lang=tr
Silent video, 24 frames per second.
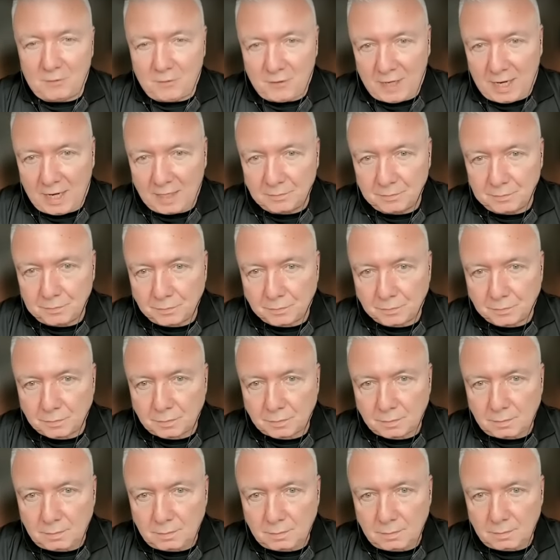Safiler.
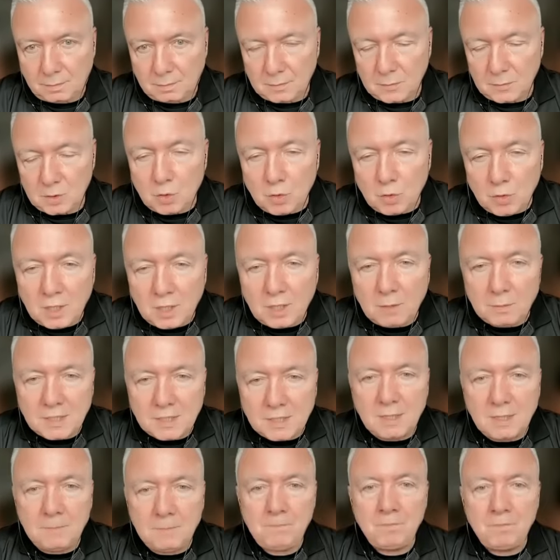Çünkü
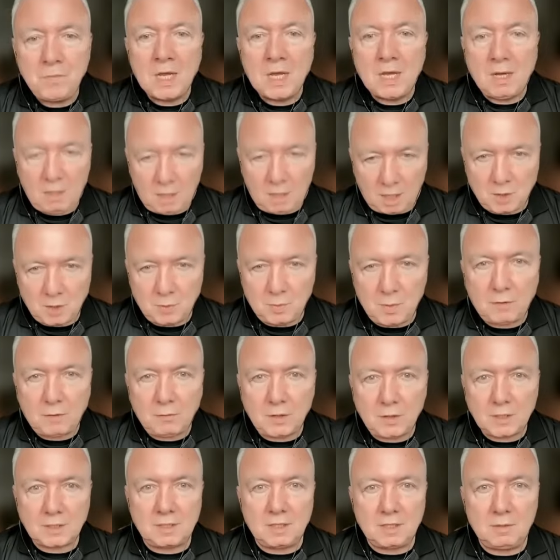bizim
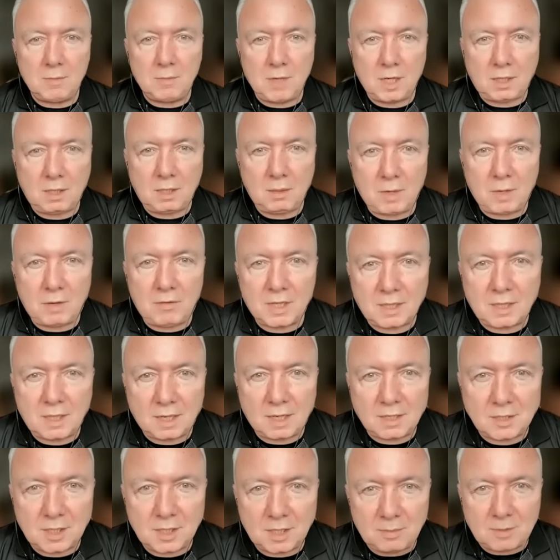kaçmak ve sığmak gibi
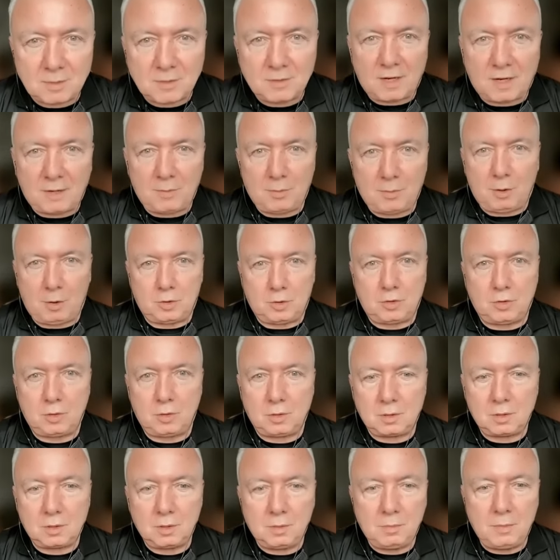avantajlarımız var
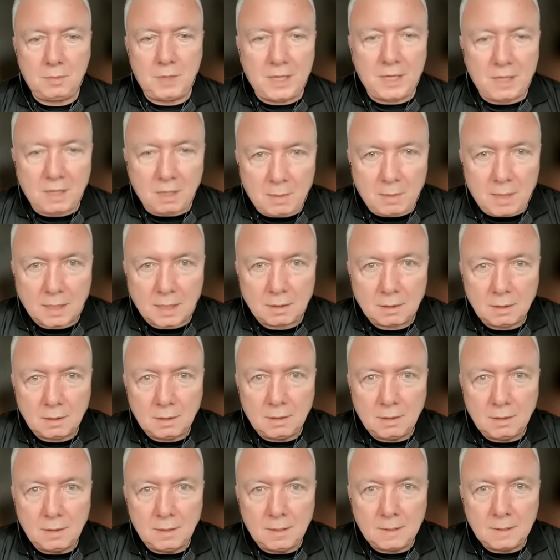biliyorsunuz. Mihriban.
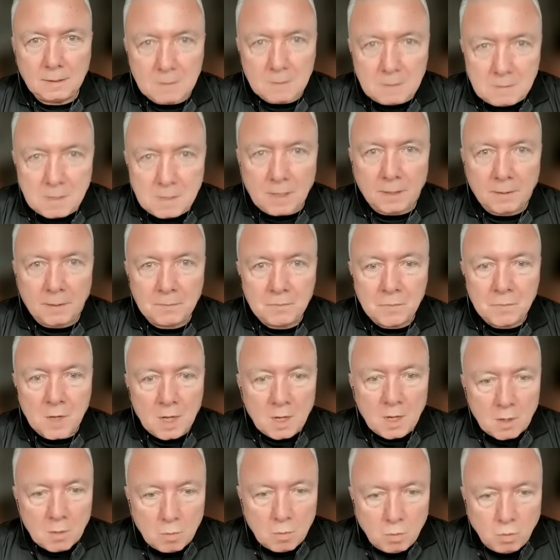Değil mi?
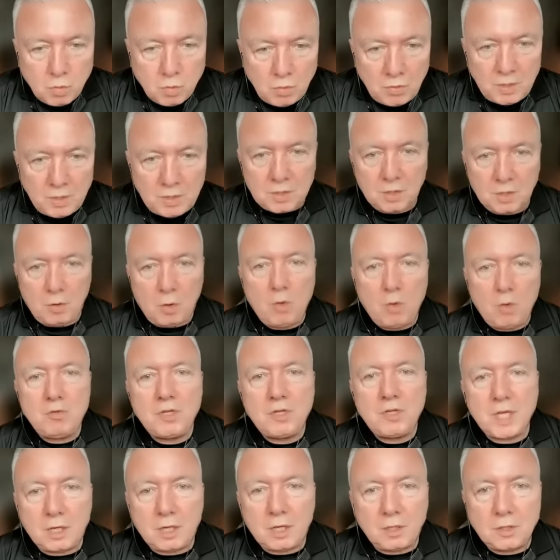Bunun için
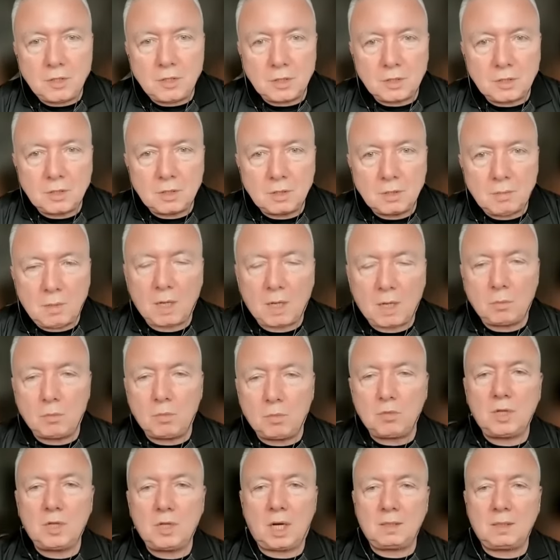önce kaçış. Bak
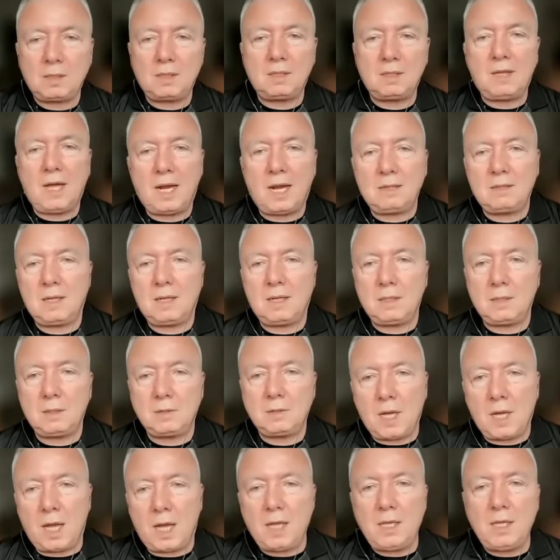burada artık dert
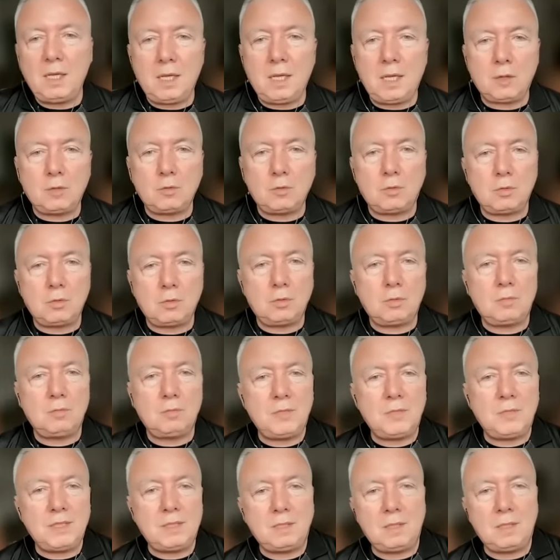alma. Sen niye Aleyküm durdun?
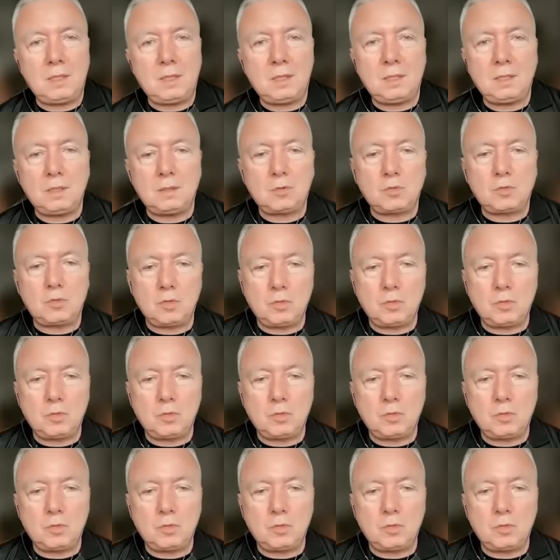Selam, hoş geldin